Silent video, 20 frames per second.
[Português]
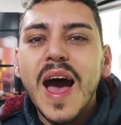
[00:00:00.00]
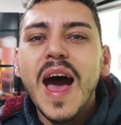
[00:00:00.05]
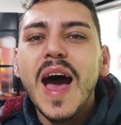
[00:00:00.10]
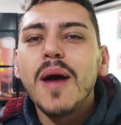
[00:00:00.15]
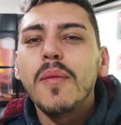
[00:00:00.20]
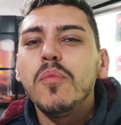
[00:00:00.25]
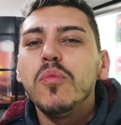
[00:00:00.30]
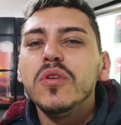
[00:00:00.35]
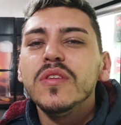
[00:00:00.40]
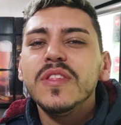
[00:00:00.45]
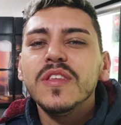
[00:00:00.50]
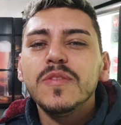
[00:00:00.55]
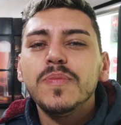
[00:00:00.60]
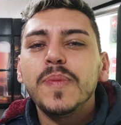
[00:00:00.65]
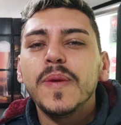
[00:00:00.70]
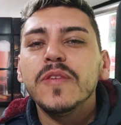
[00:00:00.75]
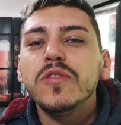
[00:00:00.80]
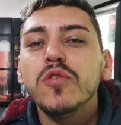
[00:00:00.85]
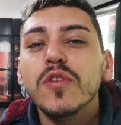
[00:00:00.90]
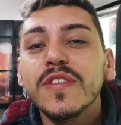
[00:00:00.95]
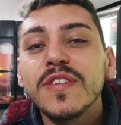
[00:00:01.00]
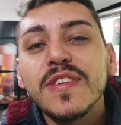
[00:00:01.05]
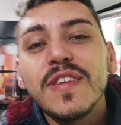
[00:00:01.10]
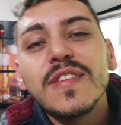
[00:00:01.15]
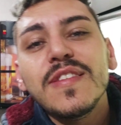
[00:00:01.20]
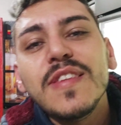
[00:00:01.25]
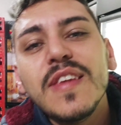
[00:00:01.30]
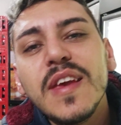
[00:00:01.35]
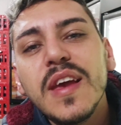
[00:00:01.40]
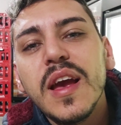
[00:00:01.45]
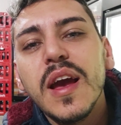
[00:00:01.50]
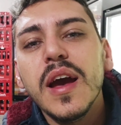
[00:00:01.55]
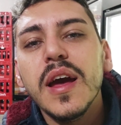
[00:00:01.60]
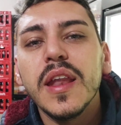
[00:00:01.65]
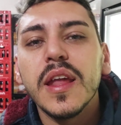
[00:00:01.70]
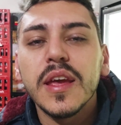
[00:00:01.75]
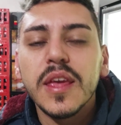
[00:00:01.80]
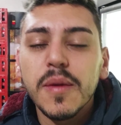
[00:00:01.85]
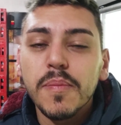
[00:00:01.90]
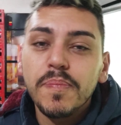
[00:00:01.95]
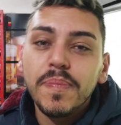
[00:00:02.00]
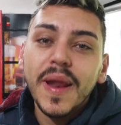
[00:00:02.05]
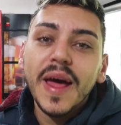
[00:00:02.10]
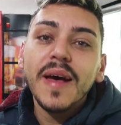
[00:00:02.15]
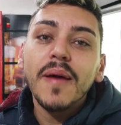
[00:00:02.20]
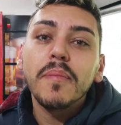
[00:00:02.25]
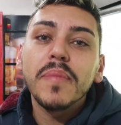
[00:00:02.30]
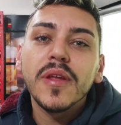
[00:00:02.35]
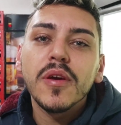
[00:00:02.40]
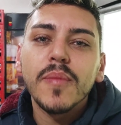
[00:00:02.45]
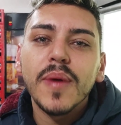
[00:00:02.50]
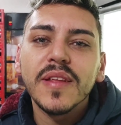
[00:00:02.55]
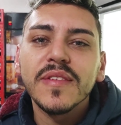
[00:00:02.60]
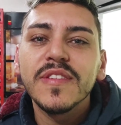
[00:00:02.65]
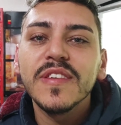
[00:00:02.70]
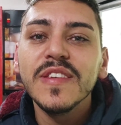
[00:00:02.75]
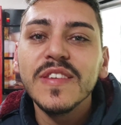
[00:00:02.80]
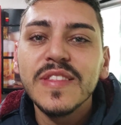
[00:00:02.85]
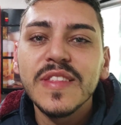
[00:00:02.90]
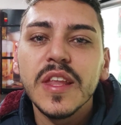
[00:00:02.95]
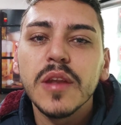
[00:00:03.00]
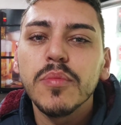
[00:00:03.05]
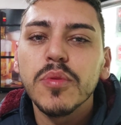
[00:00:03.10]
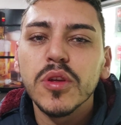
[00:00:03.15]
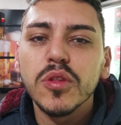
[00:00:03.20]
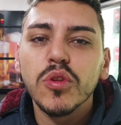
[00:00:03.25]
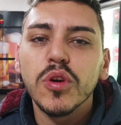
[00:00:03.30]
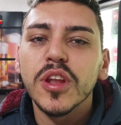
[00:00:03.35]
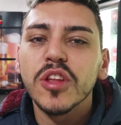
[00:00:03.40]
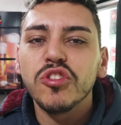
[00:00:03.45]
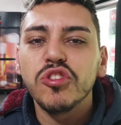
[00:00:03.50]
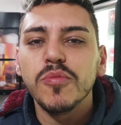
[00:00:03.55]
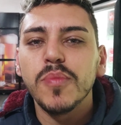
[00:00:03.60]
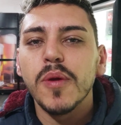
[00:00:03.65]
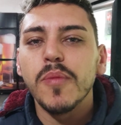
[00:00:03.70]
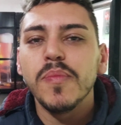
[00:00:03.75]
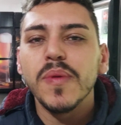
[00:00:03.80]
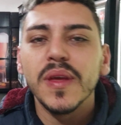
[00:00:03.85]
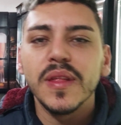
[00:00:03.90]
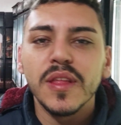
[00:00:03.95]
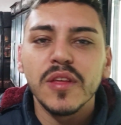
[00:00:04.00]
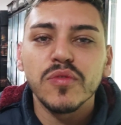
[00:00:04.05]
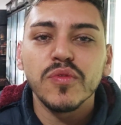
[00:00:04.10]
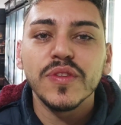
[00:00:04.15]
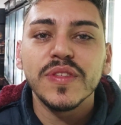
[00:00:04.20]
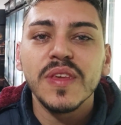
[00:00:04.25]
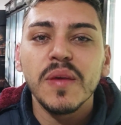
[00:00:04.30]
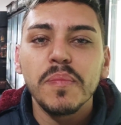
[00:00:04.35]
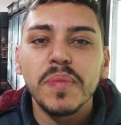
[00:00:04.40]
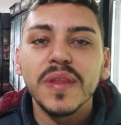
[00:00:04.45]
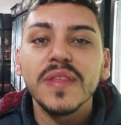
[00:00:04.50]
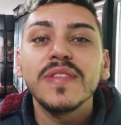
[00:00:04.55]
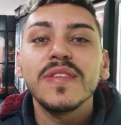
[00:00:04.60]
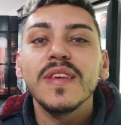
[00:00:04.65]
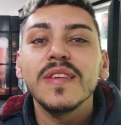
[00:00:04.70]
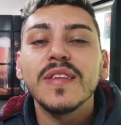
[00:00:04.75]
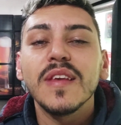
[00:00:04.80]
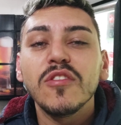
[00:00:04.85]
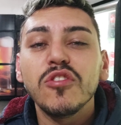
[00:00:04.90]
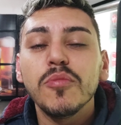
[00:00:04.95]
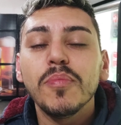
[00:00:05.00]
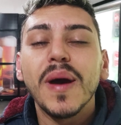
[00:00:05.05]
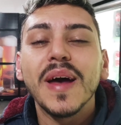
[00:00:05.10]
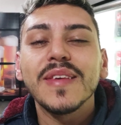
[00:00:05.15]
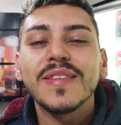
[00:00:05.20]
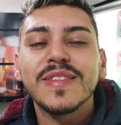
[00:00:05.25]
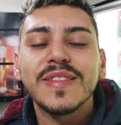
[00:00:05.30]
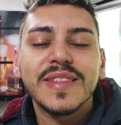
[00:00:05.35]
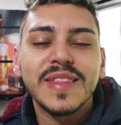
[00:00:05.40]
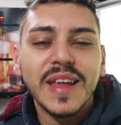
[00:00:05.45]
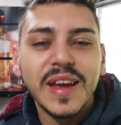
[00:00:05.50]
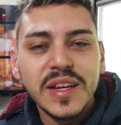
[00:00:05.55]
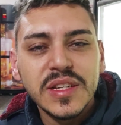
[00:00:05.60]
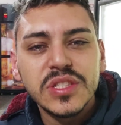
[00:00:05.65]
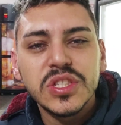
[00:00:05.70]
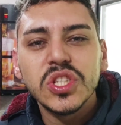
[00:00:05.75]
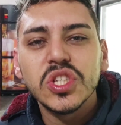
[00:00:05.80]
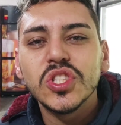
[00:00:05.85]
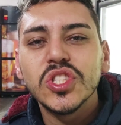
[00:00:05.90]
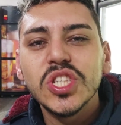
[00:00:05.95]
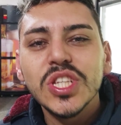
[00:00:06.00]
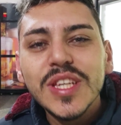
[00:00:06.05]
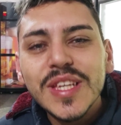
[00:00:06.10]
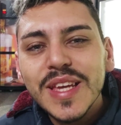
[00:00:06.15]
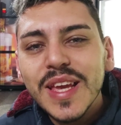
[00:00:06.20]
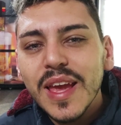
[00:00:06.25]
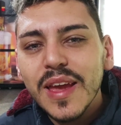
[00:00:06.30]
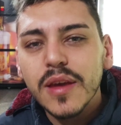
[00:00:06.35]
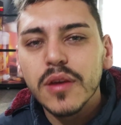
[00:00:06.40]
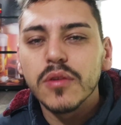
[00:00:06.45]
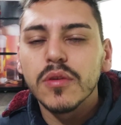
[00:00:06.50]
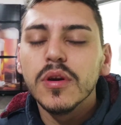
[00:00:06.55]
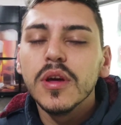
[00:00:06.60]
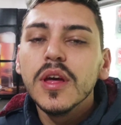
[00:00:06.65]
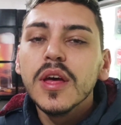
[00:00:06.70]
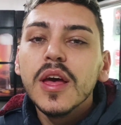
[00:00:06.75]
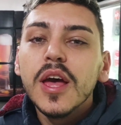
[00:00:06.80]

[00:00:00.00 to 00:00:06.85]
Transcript: Há muitas pessoas que se enganam que para abrir uma distribuidora de bebidas você precisa de bastante dinheiro.